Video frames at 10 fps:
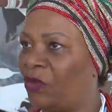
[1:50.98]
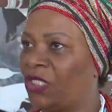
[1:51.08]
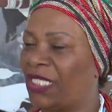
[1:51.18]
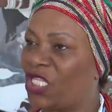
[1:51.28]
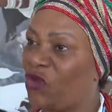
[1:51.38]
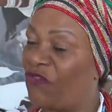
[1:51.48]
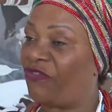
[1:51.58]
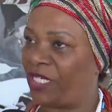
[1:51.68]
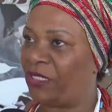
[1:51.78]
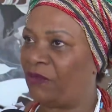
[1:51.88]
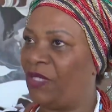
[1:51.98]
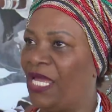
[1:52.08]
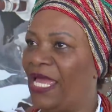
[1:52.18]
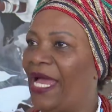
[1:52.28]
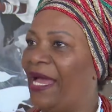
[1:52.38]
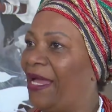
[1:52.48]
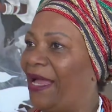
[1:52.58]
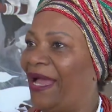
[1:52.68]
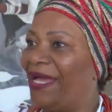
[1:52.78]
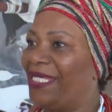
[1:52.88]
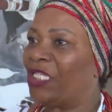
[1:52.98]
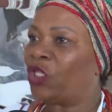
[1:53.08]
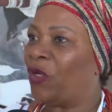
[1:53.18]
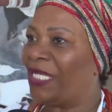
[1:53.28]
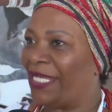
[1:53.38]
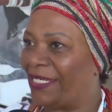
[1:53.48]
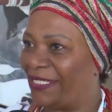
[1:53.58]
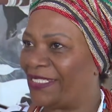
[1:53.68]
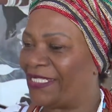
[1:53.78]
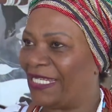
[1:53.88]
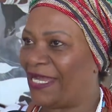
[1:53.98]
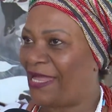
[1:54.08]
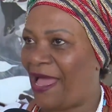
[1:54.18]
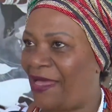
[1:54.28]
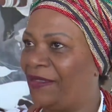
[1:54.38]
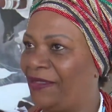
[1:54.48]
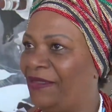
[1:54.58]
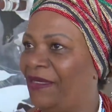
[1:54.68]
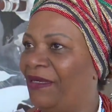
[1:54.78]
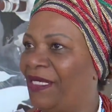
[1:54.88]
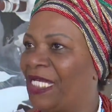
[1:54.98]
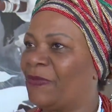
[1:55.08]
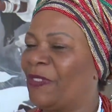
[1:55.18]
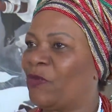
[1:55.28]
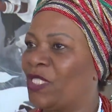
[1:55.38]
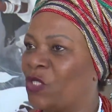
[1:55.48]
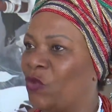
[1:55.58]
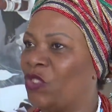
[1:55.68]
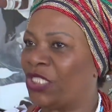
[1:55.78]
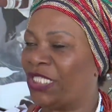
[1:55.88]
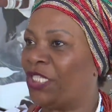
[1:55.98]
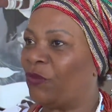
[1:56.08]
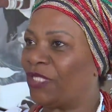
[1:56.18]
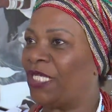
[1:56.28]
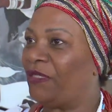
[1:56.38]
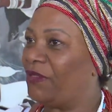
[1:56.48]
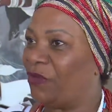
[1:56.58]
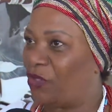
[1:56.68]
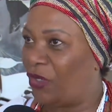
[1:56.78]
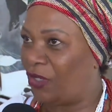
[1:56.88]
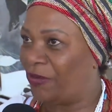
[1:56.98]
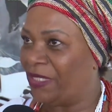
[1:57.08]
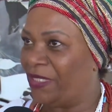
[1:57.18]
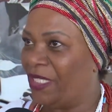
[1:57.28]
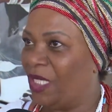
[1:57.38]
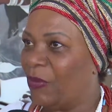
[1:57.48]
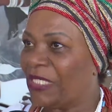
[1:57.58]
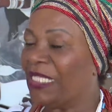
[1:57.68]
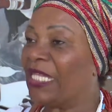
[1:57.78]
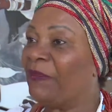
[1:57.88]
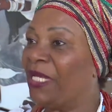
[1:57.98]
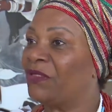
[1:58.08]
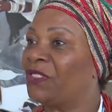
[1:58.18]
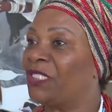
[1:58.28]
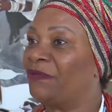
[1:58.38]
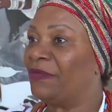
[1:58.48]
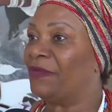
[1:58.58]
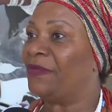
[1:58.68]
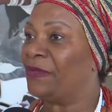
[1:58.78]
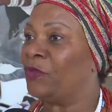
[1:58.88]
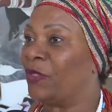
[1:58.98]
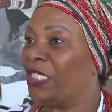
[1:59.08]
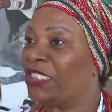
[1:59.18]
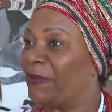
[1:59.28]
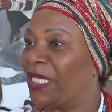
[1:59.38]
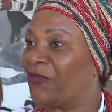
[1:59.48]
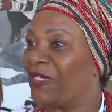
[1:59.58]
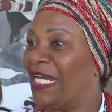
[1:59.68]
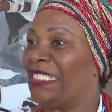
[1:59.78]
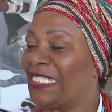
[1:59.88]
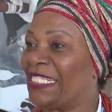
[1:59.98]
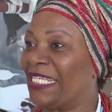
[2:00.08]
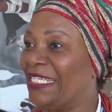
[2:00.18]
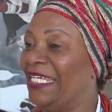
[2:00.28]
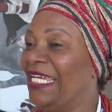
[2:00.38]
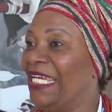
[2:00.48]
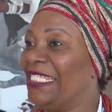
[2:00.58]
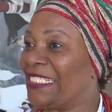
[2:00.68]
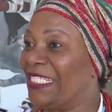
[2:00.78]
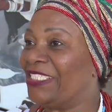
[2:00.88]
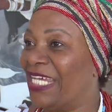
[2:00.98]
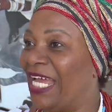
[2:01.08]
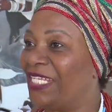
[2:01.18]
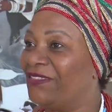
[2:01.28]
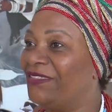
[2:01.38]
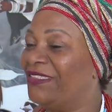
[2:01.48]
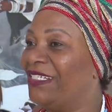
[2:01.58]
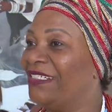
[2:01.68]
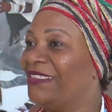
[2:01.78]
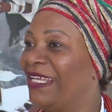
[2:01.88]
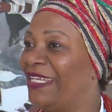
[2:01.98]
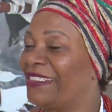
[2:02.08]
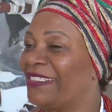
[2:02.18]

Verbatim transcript: hoje está sofrendo a, a intolerância na carne. As pessoas hoje que têm um terreiro não dormem, porque tem medo de, durante a madrugada, ser incendiado, né,